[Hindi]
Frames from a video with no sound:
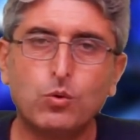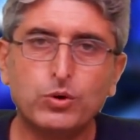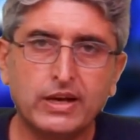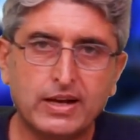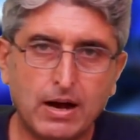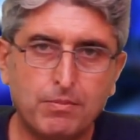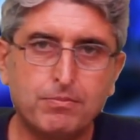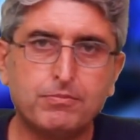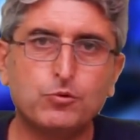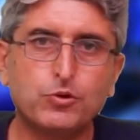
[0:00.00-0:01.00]
उनके काम
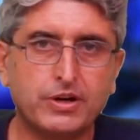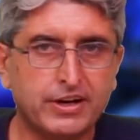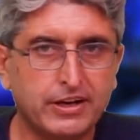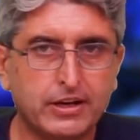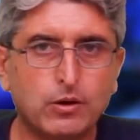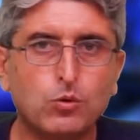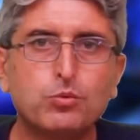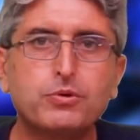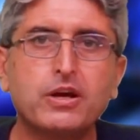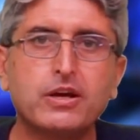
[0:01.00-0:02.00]
वो करेंगे
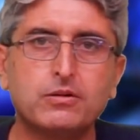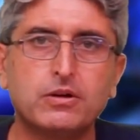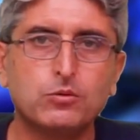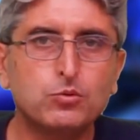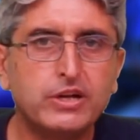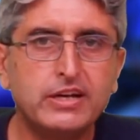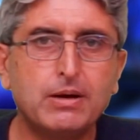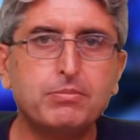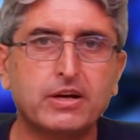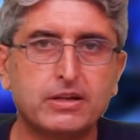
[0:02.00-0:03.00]
उनकी उनके लिए
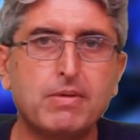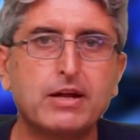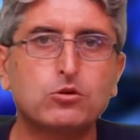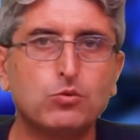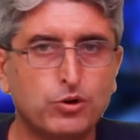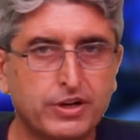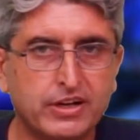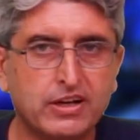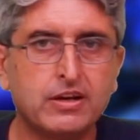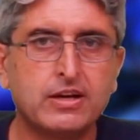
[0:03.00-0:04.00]
अपनी खदमात को वो
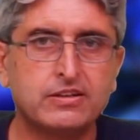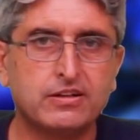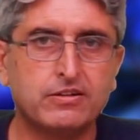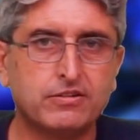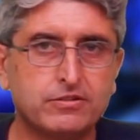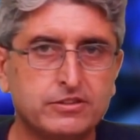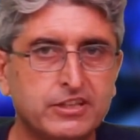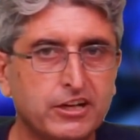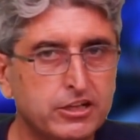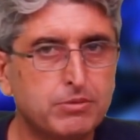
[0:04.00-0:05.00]
करेंगे
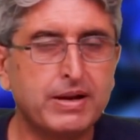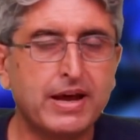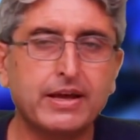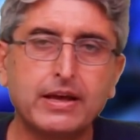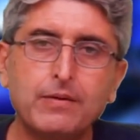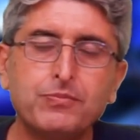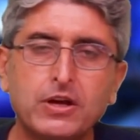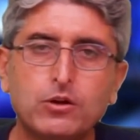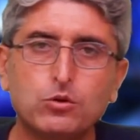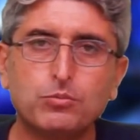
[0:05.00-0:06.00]
यकीनी बनाएंगे
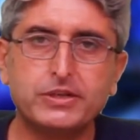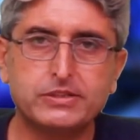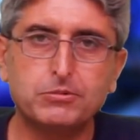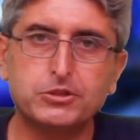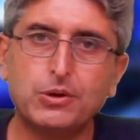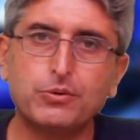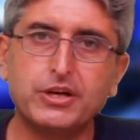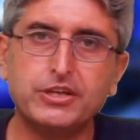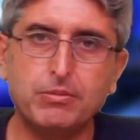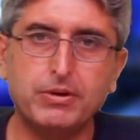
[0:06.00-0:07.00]
तो मैं समझता हूँ
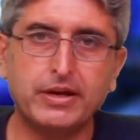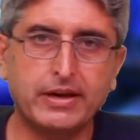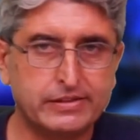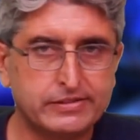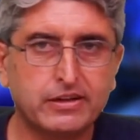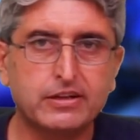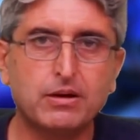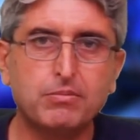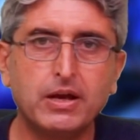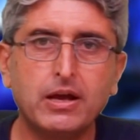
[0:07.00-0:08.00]
कि ये भी एक अहसन
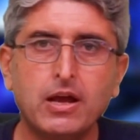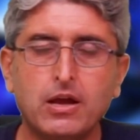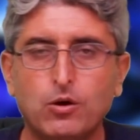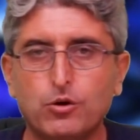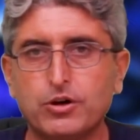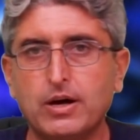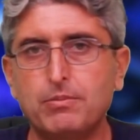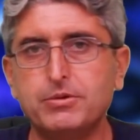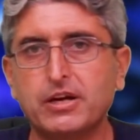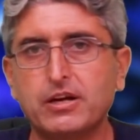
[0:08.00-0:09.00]
कदम है और
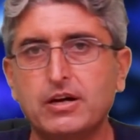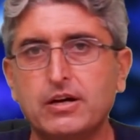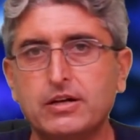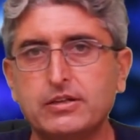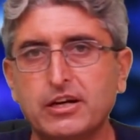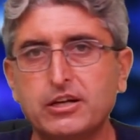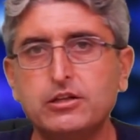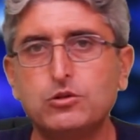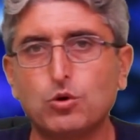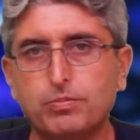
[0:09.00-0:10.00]
अब
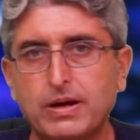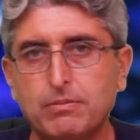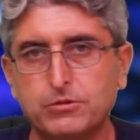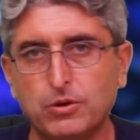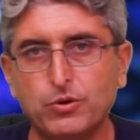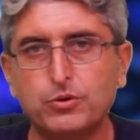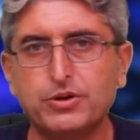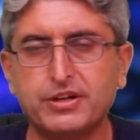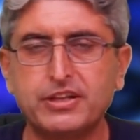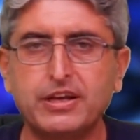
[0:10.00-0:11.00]
यकीनी तौर पर हम तो
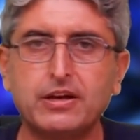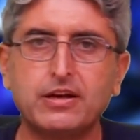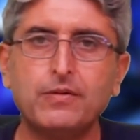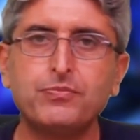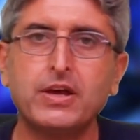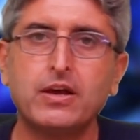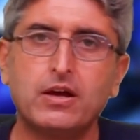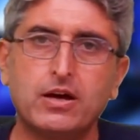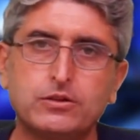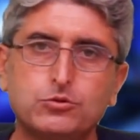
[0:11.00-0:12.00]
करते हैं कि
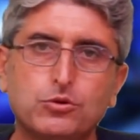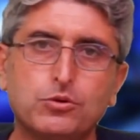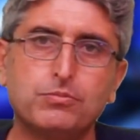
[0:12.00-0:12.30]
जो